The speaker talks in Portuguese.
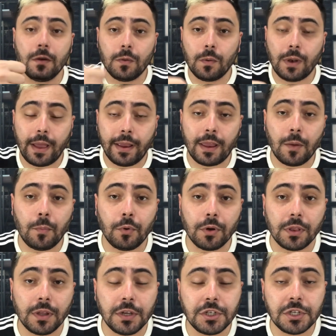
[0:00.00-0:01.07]
O like é
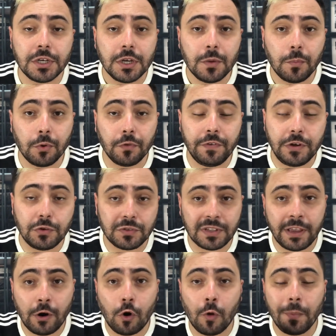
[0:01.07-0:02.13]
importante para o vídeo
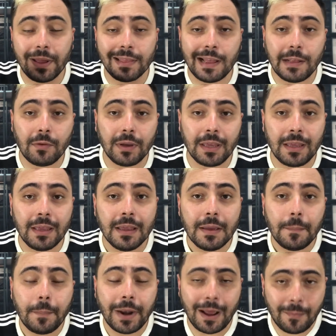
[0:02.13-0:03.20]
ser recomendado aqui
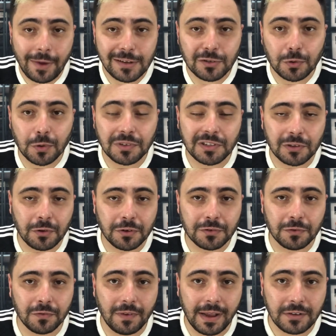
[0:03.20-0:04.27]
para mais torcedores
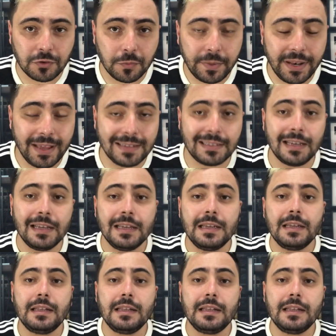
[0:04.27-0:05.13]
do Vasco, beleza?